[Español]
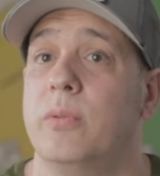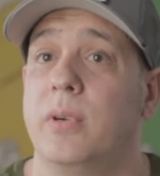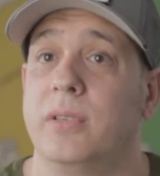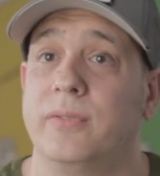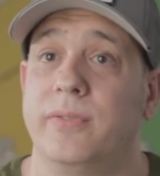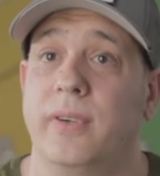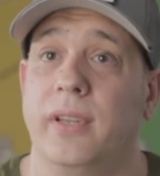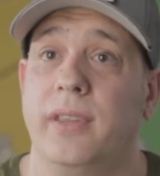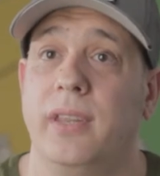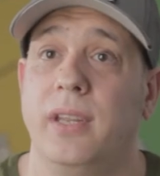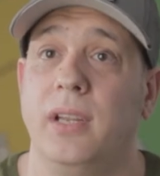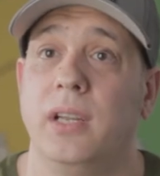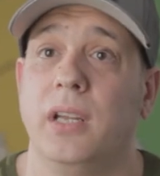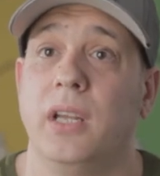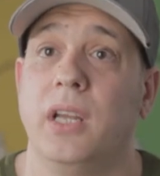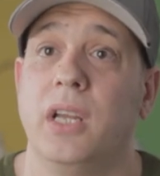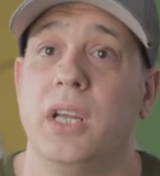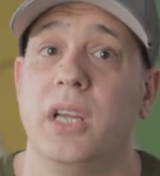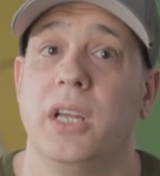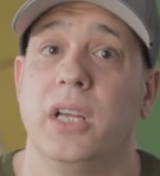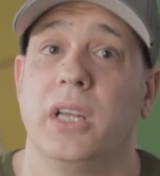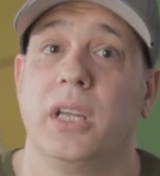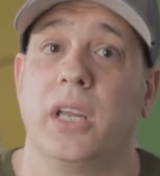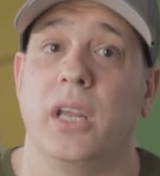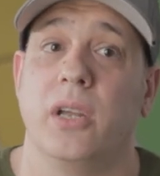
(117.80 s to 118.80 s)
más fácil
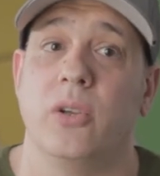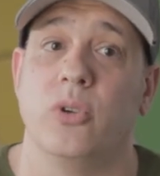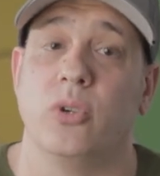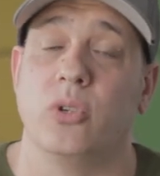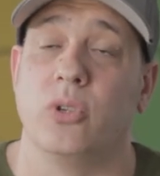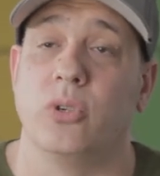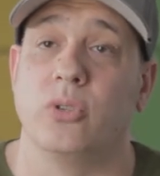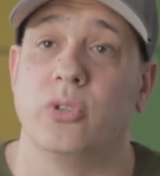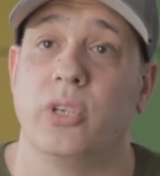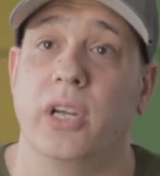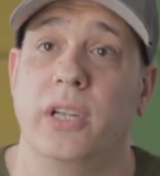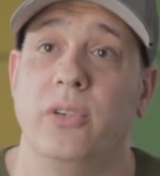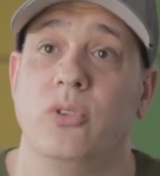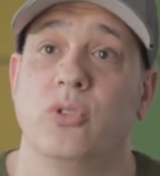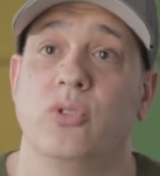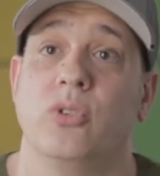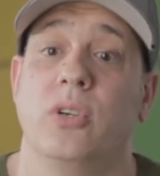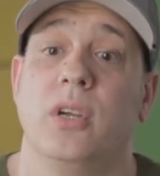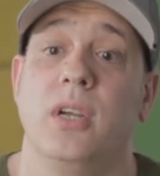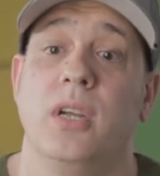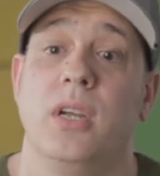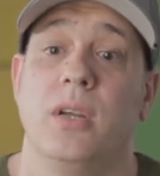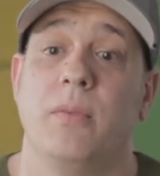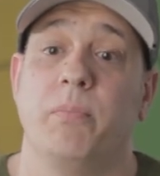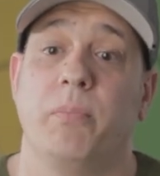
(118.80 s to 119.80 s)
que en otros años.
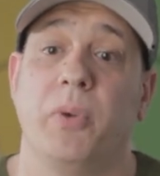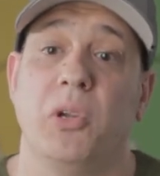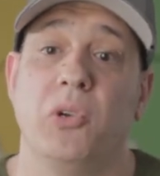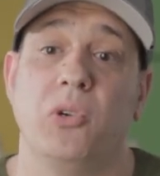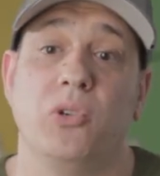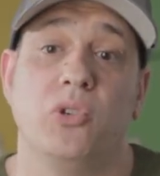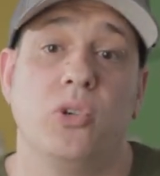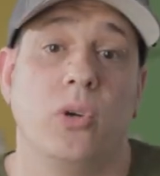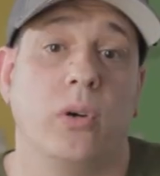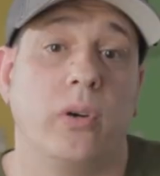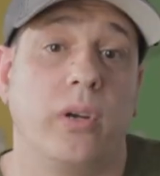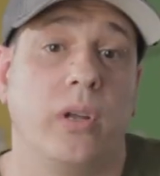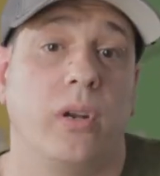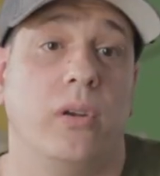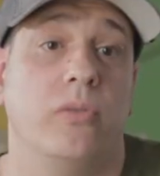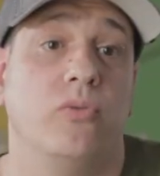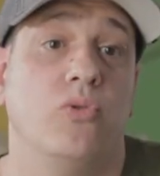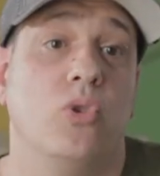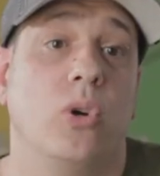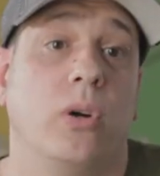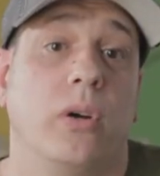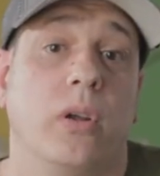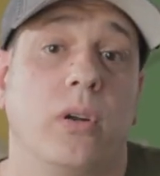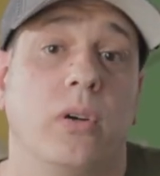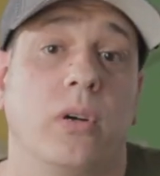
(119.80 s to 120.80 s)
Pero yo
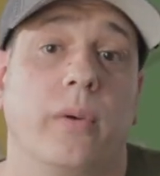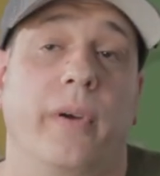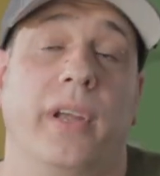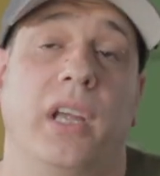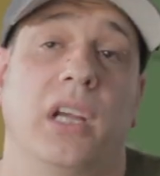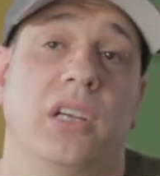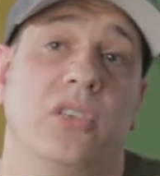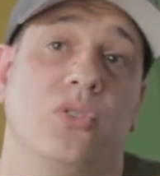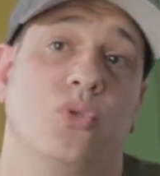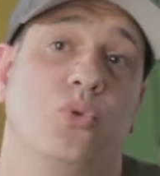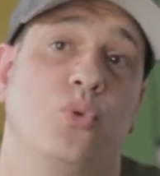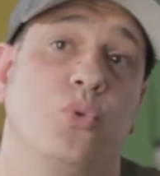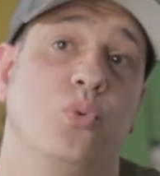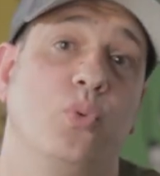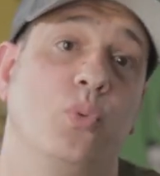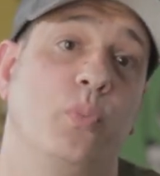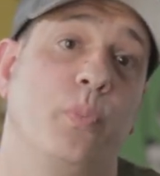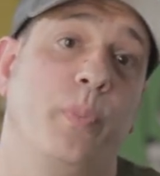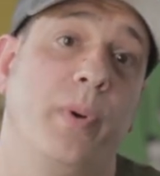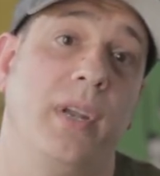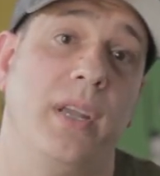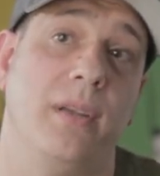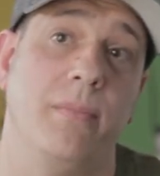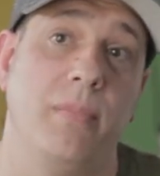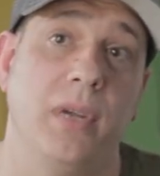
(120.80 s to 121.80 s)
no creo que vaya a
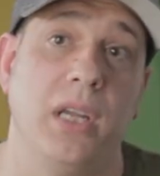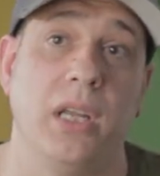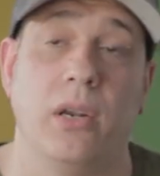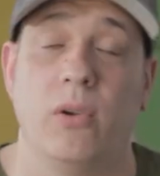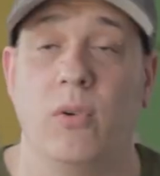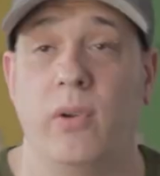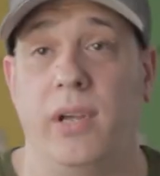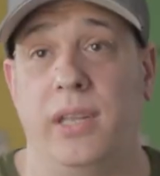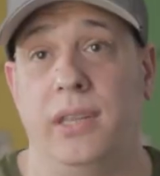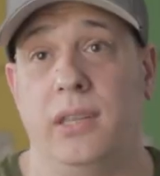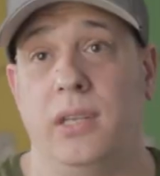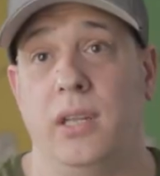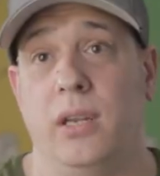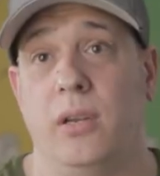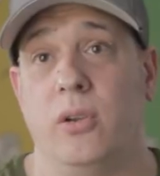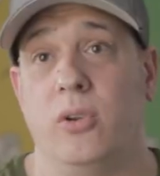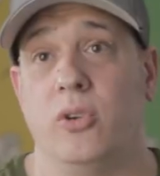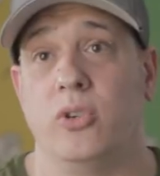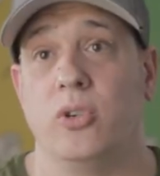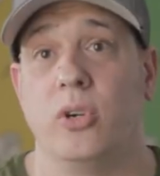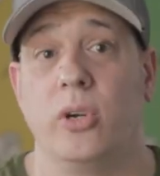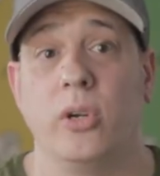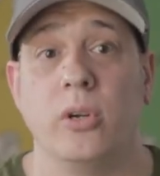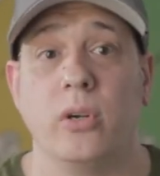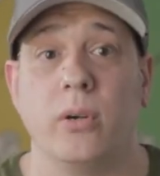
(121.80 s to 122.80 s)
suprimir lo anterior, yo creo